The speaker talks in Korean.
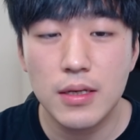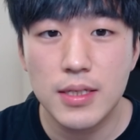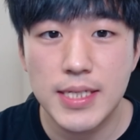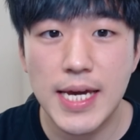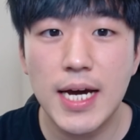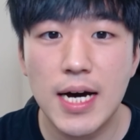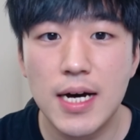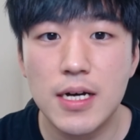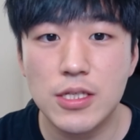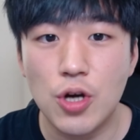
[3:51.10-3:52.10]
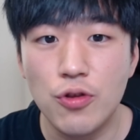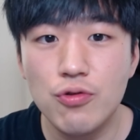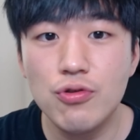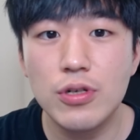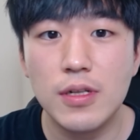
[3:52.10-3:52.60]
제가
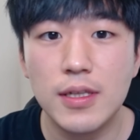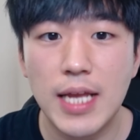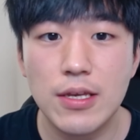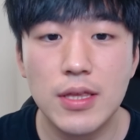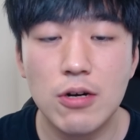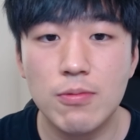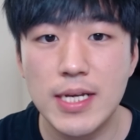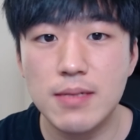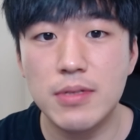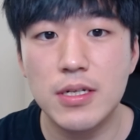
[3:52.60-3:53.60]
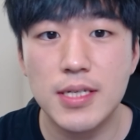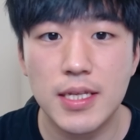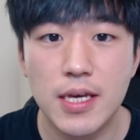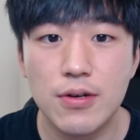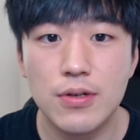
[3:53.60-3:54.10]
전국을 다녔다고
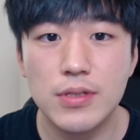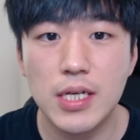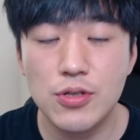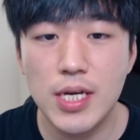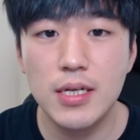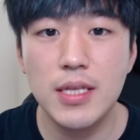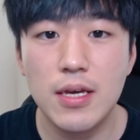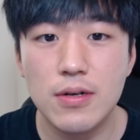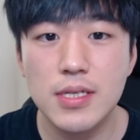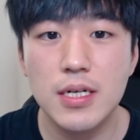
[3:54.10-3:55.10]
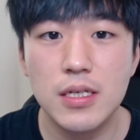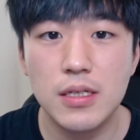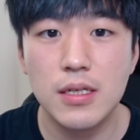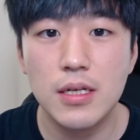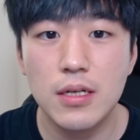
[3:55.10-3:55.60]
말씀드렸잖아요. 제가 최근에
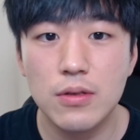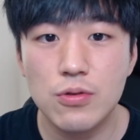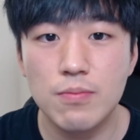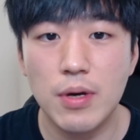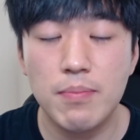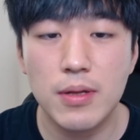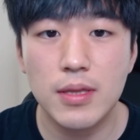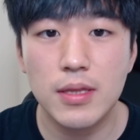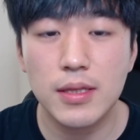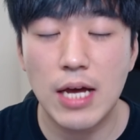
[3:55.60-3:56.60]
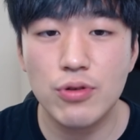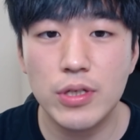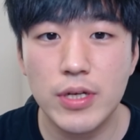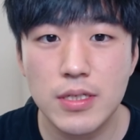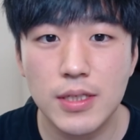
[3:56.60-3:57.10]
영상을 좀 몇 번
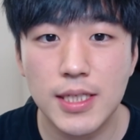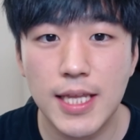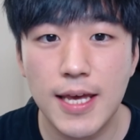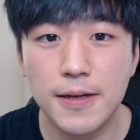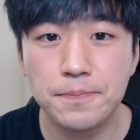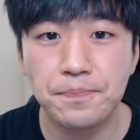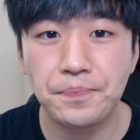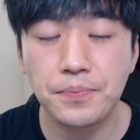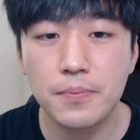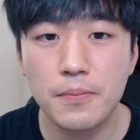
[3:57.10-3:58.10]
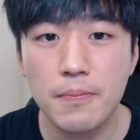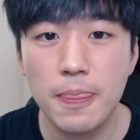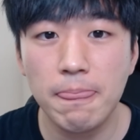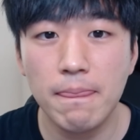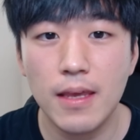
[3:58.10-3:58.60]
다루기도 했었는데
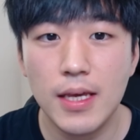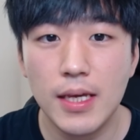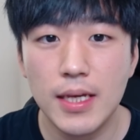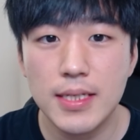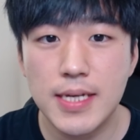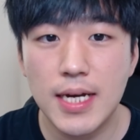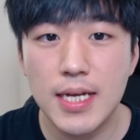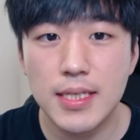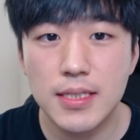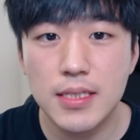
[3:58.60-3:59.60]
제가